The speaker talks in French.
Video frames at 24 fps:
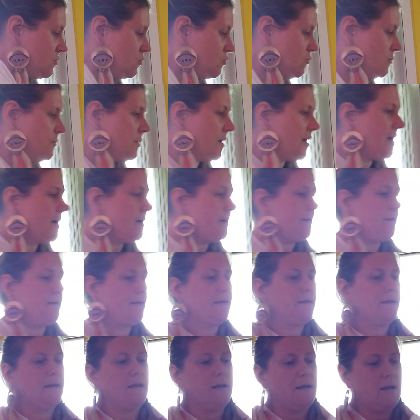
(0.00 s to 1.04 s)
Super.
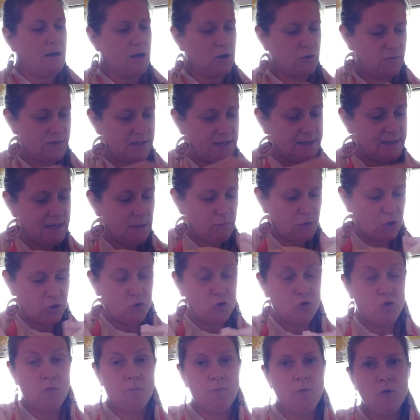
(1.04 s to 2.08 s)
Je vous ai dit, moi
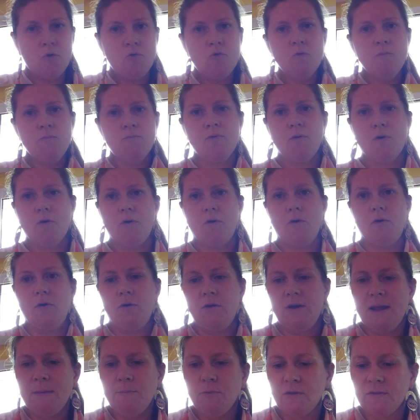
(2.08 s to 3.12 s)
je joue beaucoup pour euh,
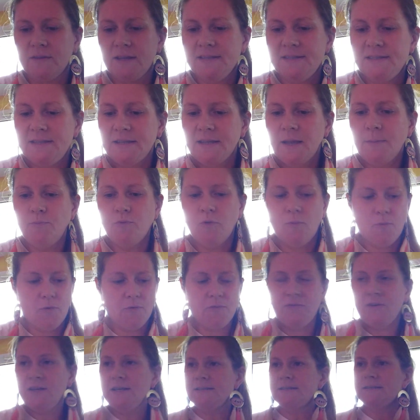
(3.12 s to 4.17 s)
les bandes dessinées pour mon
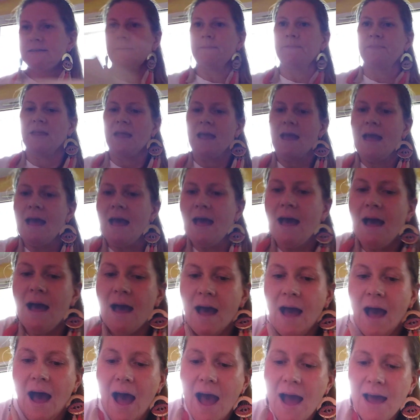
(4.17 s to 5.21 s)
fils.
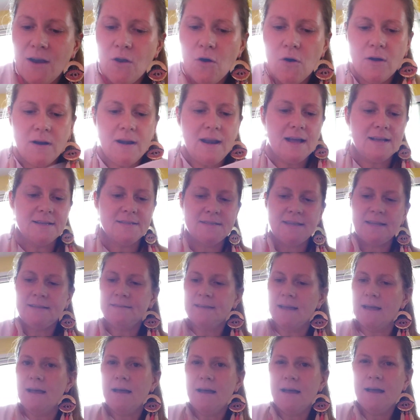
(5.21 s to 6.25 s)
Alors là,
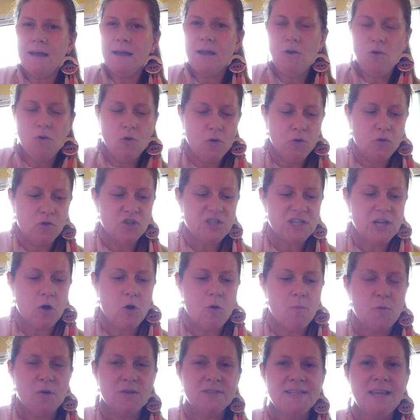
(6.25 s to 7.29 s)
c'est un lot que j'ai
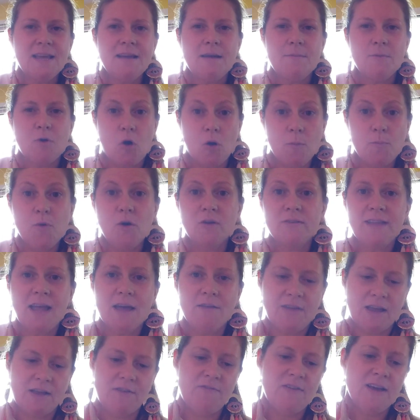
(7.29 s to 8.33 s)
remporté,
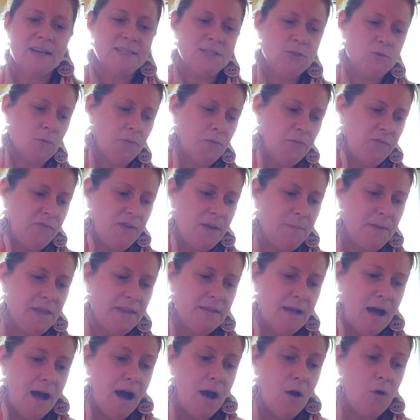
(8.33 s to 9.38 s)
avec version
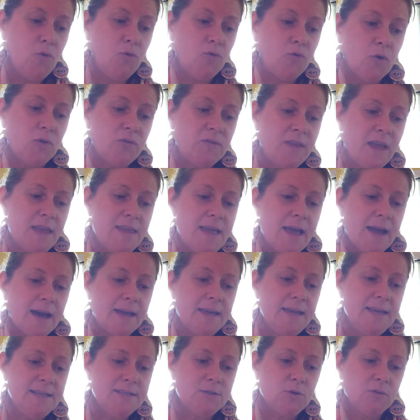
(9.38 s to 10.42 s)
Femina, une théière
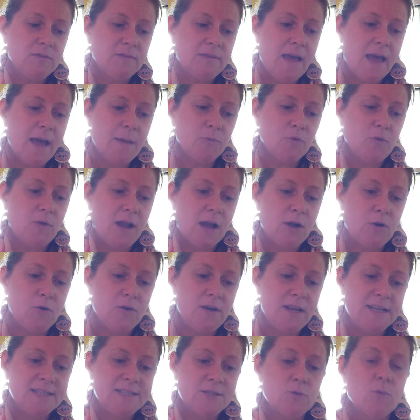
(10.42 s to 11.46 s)
isotherme de la
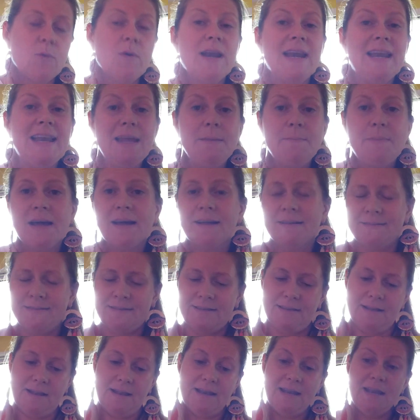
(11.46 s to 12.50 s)
collection
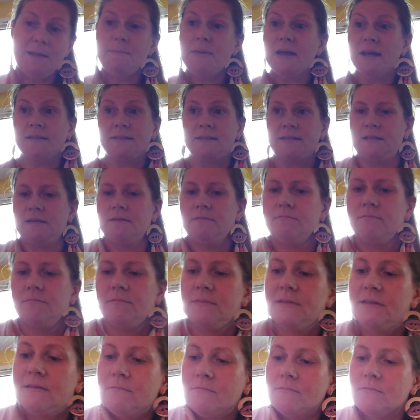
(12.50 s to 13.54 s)
Liberty.
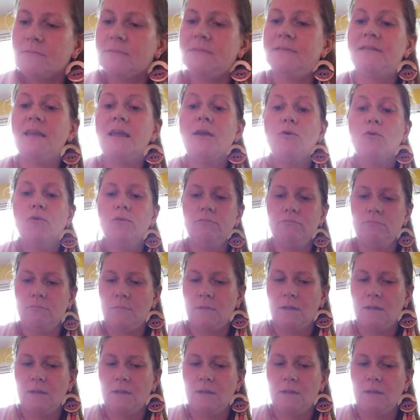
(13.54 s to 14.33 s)
TE.